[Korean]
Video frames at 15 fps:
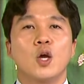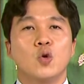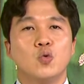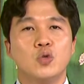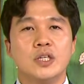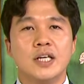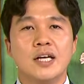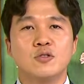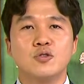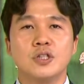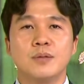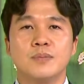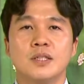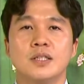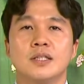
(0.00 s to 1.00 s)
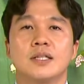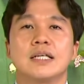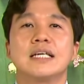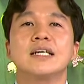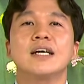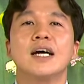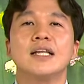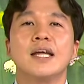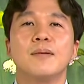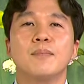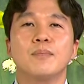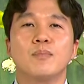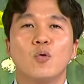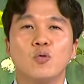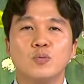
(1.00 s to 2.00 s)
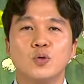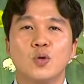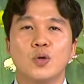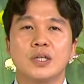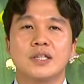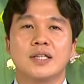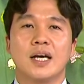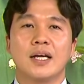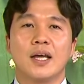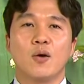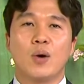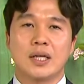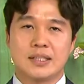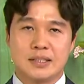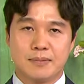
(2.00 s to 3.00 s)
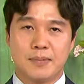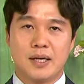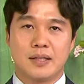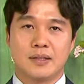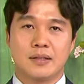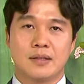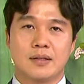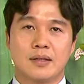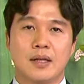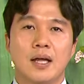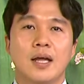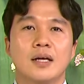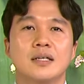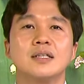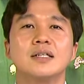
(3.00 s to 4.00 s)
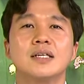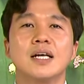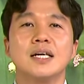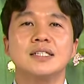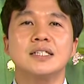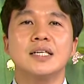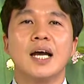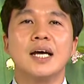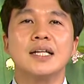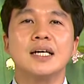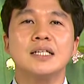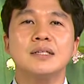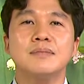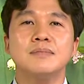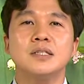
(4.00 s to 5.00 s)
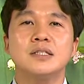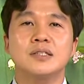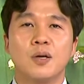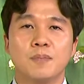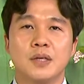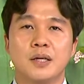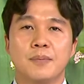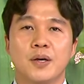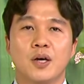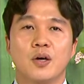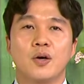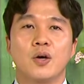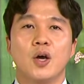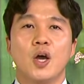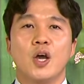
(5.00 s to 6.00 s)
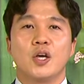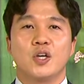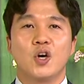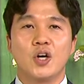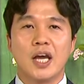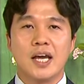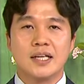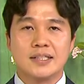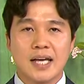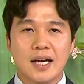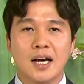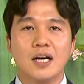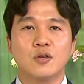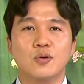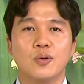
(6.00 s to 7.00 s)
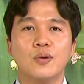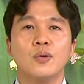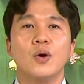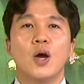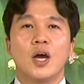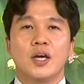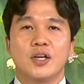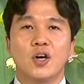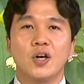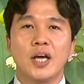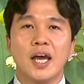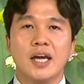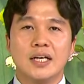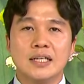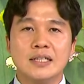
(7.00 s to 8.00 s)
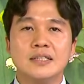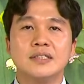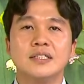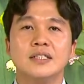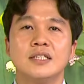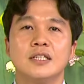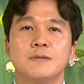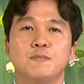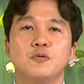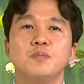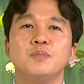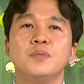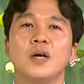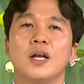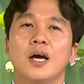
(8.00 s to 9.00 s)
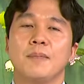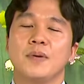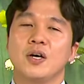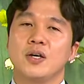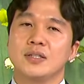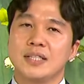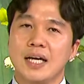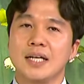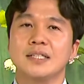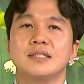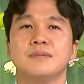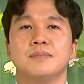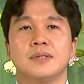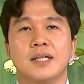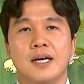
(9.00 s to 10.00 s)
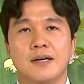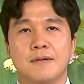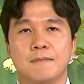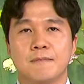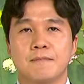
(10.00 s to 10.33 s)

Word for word: 우리 예수님은 인간의 몸으로 이 땅에 왔지만 끝까지 하나님을 섬기며 영의 생각으로 영의 일들을 분별하며 살았습니다.